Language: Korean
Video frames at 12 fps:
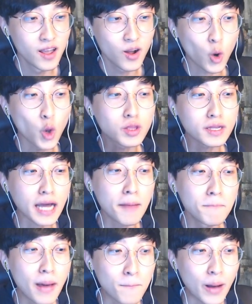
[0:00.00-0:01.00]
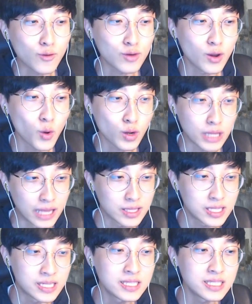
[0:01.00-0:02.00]
겉값만 바뀐 거를 나는
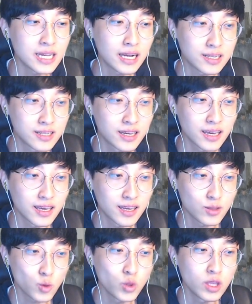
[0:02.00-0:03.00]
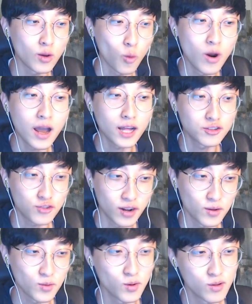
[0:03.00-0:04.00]
진짜 그게 돈이 올라간 줄
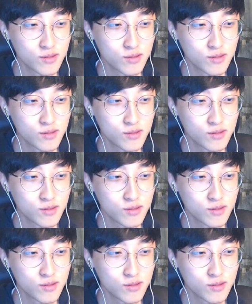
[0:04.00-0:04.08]
알고